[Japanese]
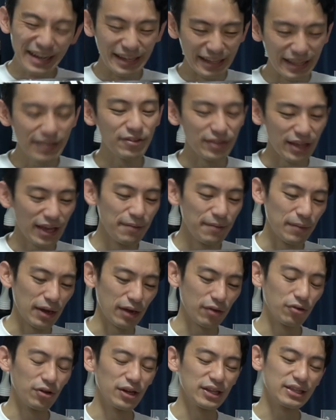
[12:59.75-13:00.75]
でもね、まあ、
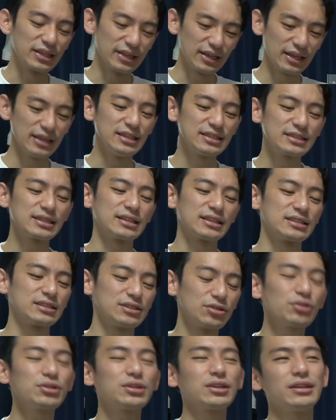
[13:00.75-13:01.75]
こうやってねいつか
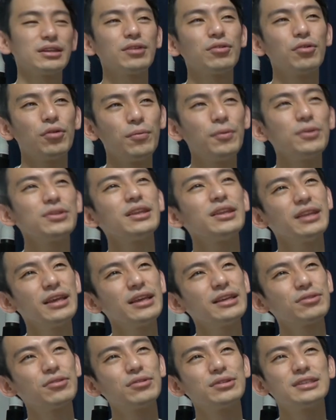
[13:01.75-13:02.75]
作ろうってねこう思ってね
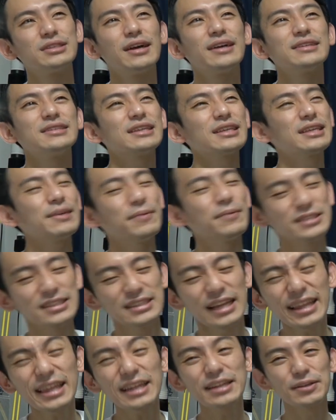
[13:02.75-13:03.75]
こう幸せな気持ちに
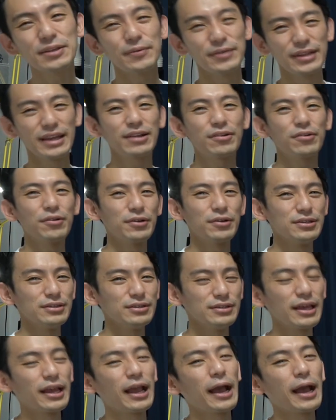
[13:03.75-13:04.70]
なってるのもねこういうね